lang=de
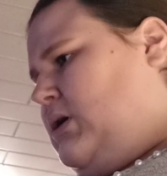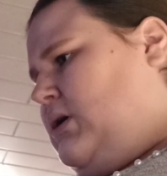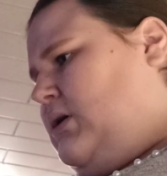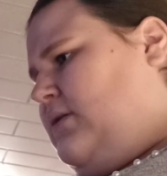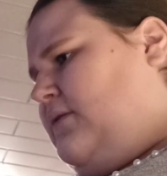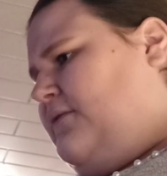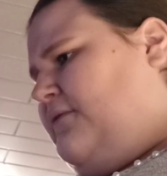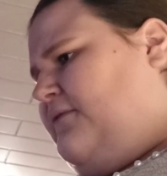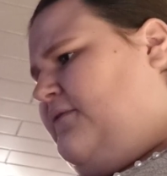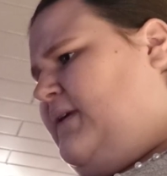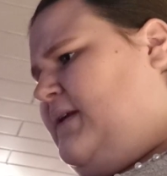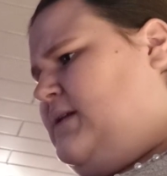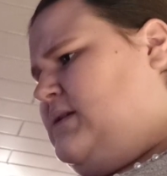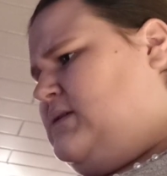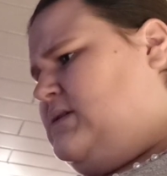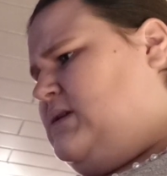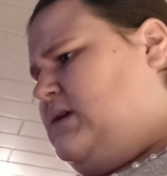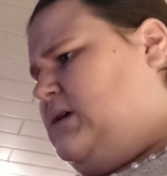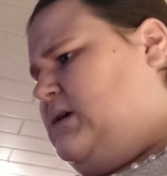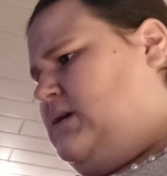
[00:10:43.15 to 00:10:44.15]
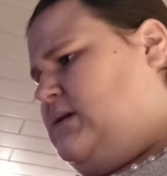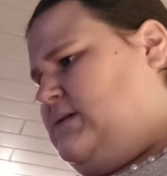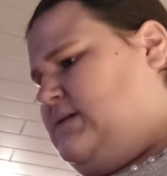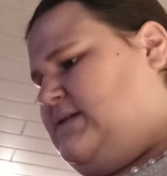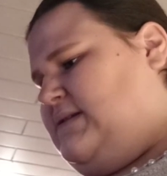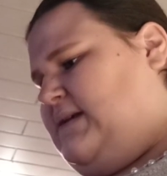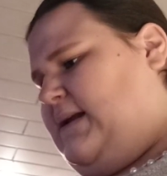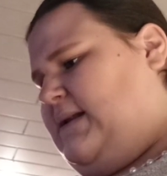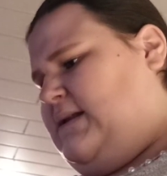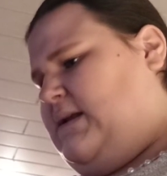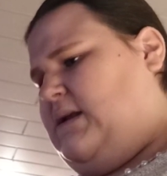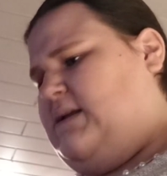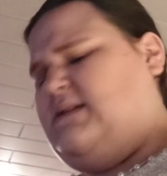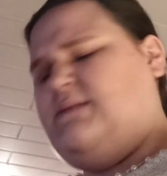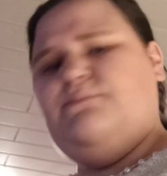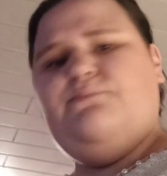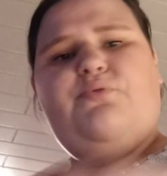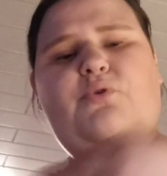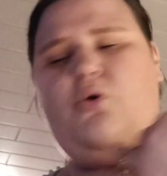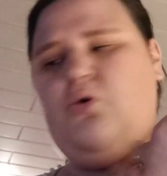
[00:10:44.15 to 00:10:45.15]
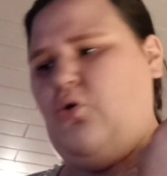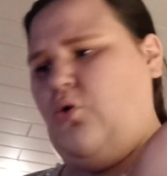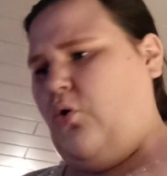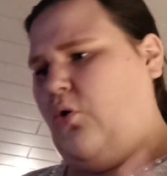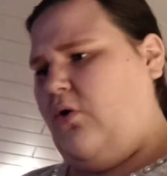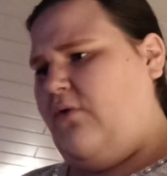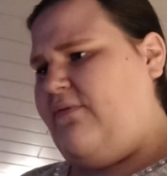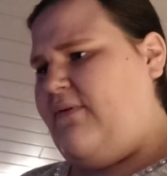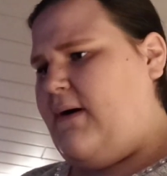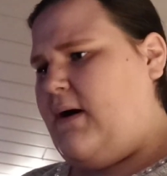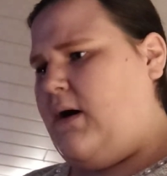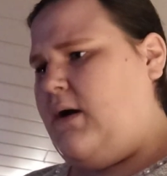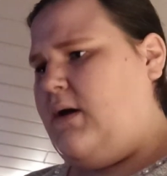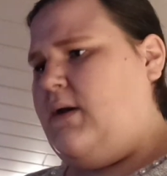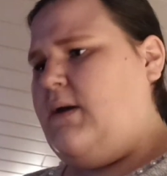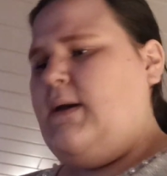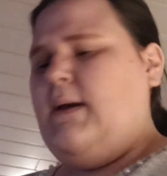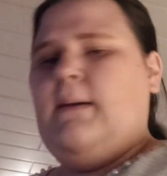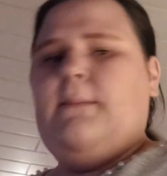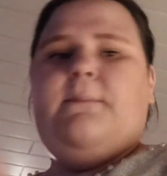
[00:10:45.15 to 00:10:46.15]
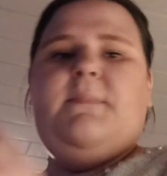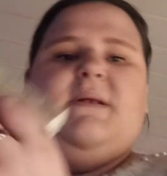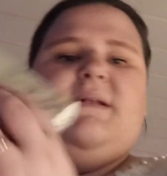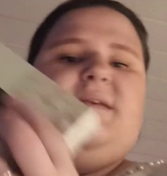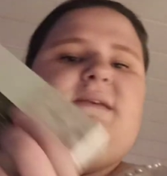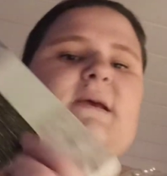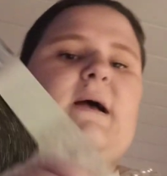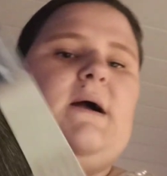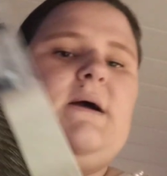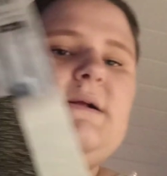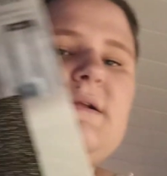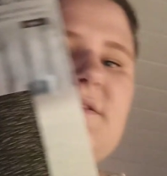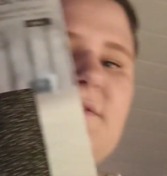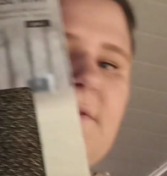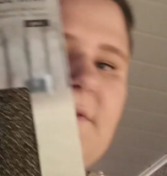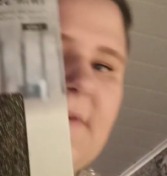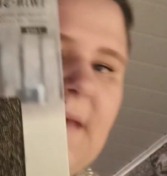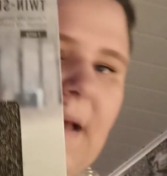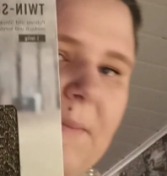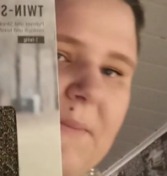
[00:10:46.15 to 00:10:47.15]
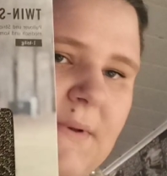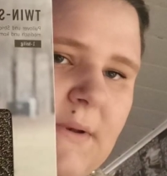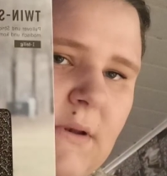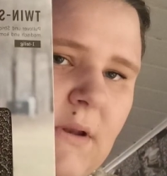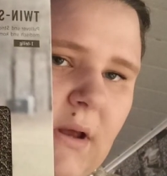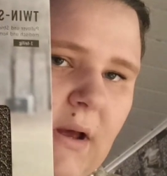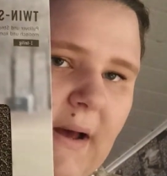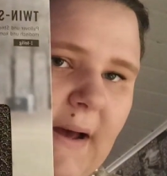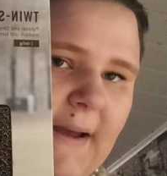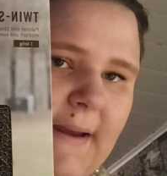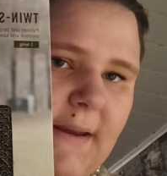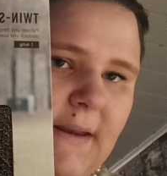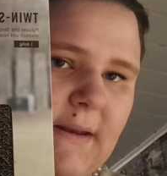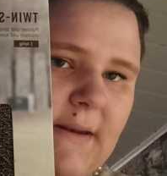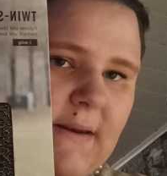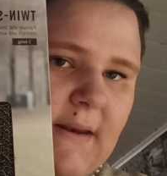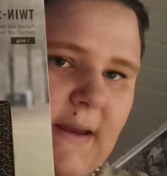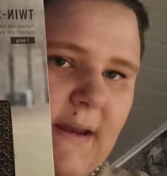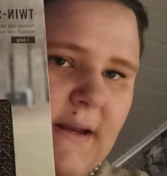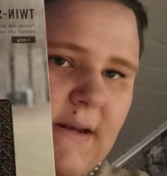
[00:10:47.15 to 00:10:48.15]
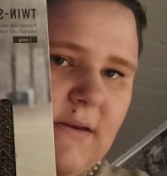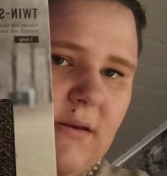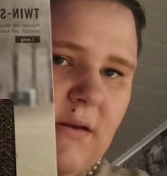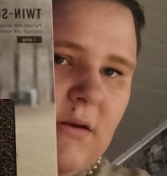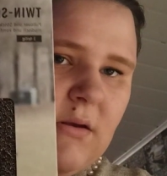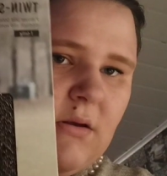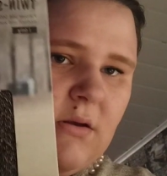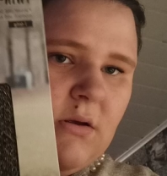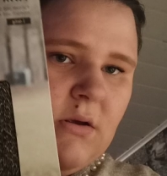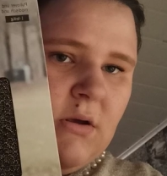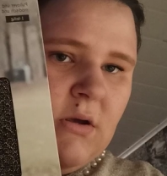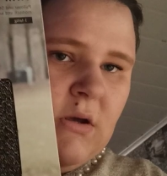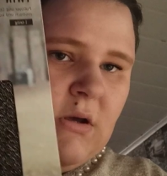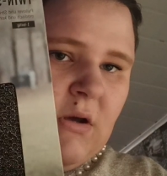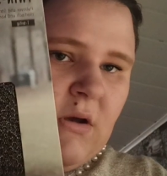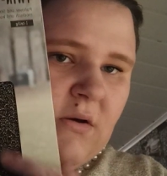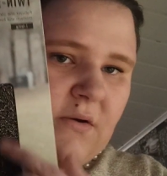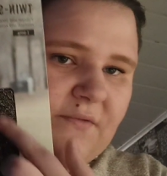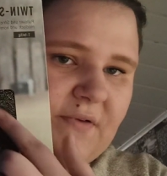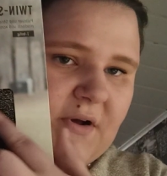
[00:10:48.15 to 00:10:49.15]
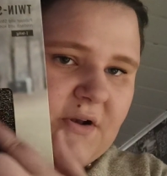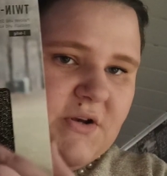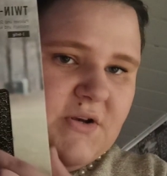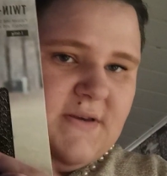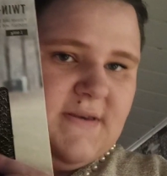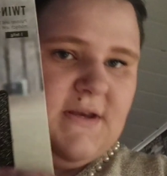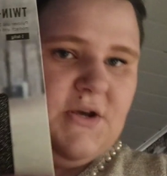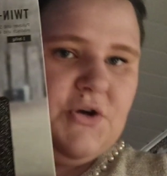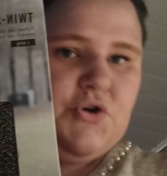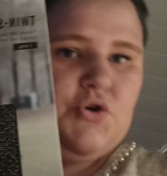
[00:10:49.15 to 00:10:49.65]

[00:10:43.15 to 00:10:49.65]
äh, Windset. Ist ein Pullover mit Jacke zusammen eingenäht. Fand ich sehr